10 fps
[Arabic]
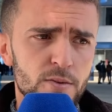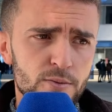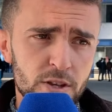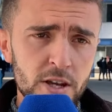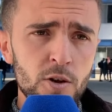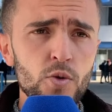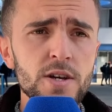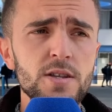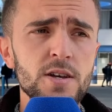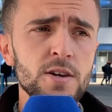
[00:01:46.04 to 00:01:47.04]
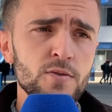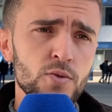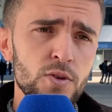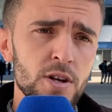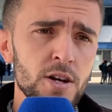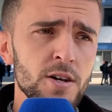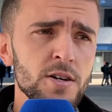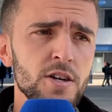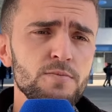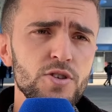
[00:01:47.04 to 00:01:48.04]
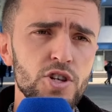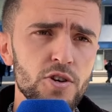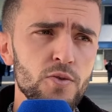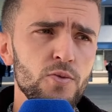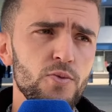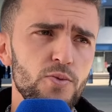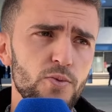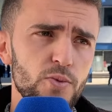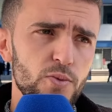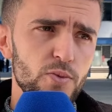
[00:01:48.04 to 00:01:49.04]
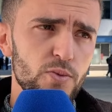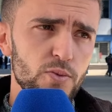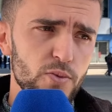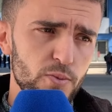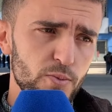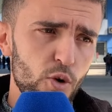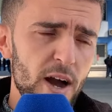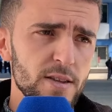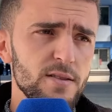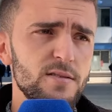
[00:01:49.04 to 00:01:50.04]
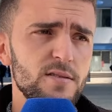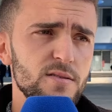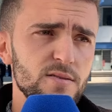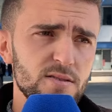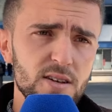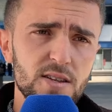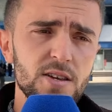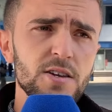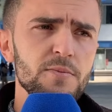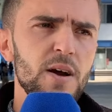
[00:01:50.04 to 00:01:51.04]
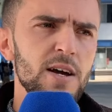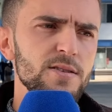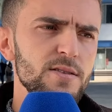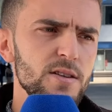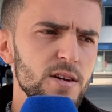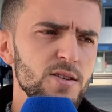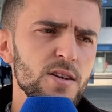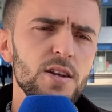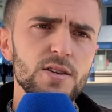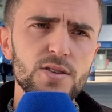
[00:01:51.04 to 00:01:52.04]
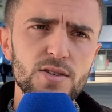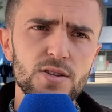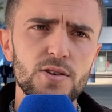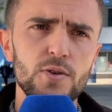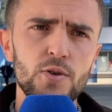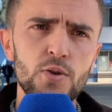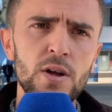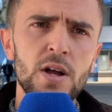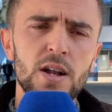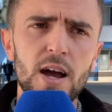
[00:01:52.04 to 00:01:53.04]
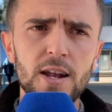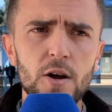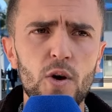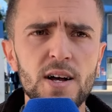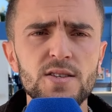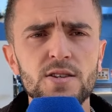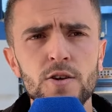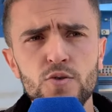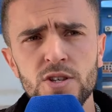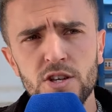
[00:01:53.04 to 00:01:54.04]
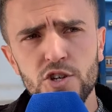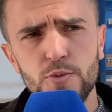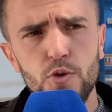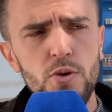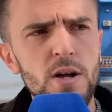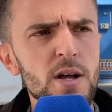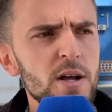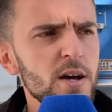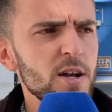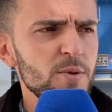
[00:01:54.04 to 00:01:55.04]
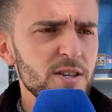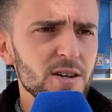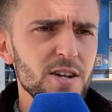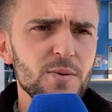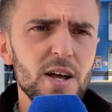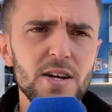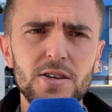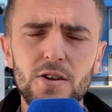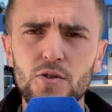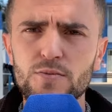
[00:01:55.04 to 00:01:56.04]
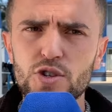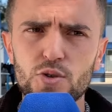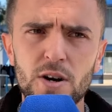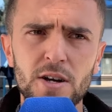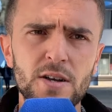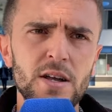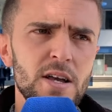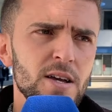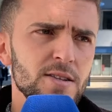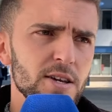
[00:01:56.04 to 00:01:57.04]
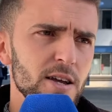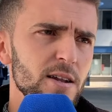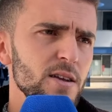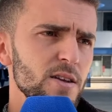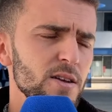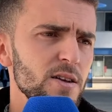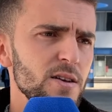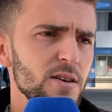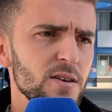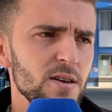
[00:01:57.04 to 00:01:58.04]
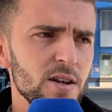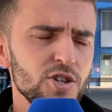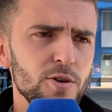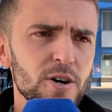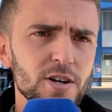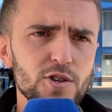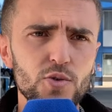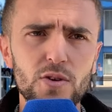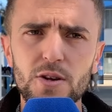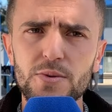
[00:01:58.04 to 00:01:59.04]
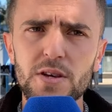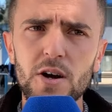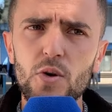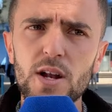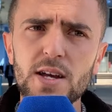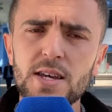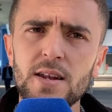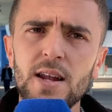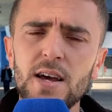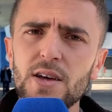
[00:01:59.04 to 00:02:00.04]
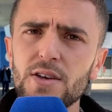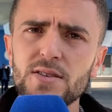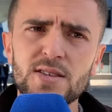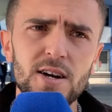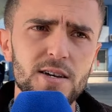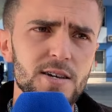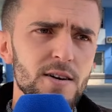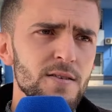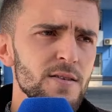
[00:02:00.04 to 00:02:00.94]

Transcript: ديك الوقيته كنا كنمشيو بواحد التكتيك مع هاد الناس على اساس انه لعل وعسى انه يستجبوا المطالب العادله والمشروعه ديال الجماهير الطلابيه ولكن لا اذن صاغيه